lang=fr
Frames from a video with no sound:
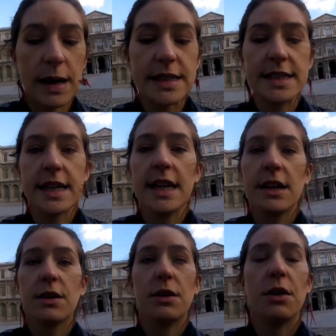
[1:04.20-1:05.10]
bah,
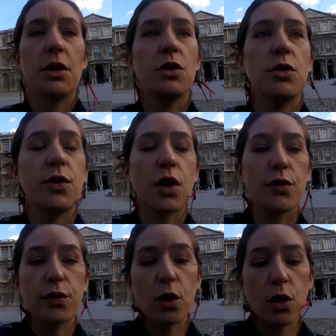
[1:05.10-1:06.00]
c'est euh, de
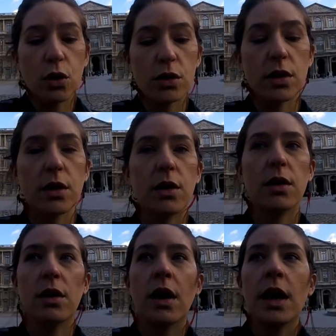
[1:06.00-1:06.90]
votre faute,
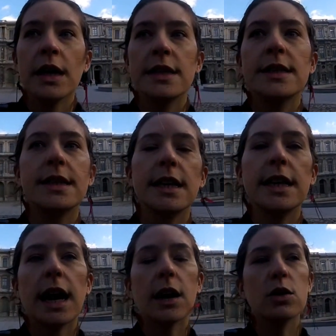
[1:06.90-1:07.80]
euh,
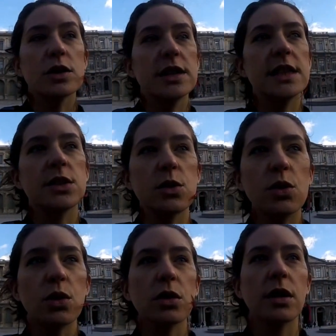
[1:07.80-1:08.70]
c'est à cause des
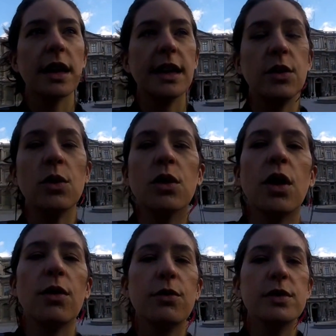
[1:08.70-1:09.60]
autres. Et
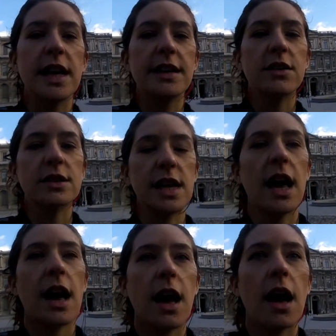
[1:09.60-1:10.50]
donc, vous êtes dans
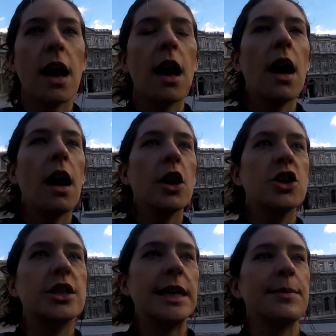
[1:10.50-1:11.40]
un,
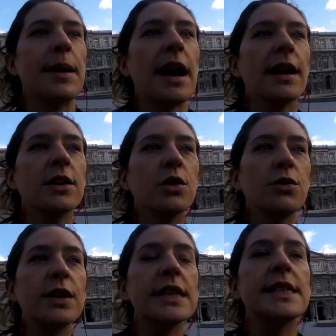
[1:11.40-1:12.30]
schéma de
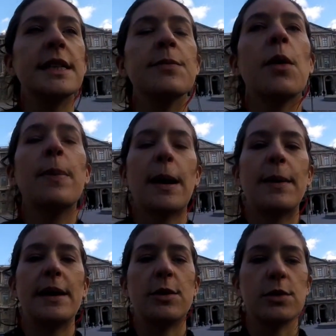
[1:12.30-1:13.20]
victime en
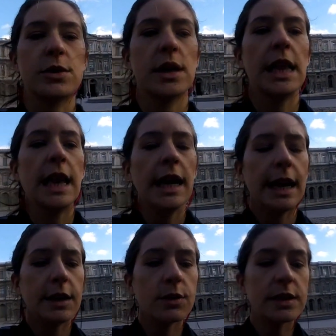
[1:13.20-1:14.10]
permanence.
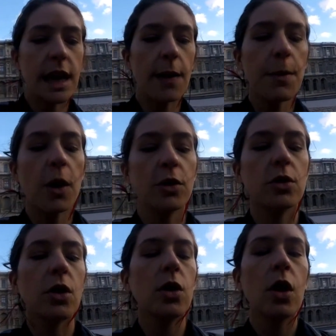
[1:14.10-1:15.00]
Et donc c'est
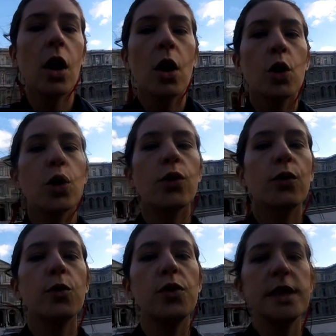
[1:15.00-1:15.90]
important que
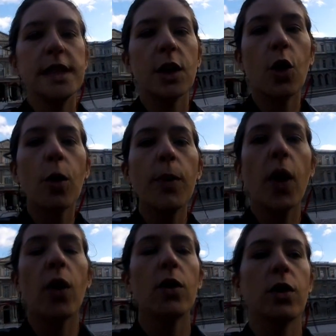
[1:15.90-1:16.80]
vous puissiez
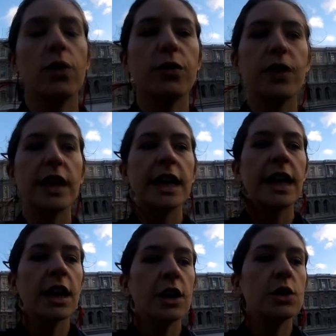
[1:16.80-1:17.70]
reprendre vie
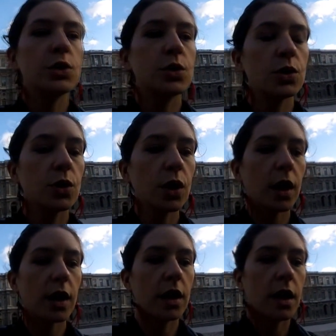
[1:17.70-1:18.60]
sur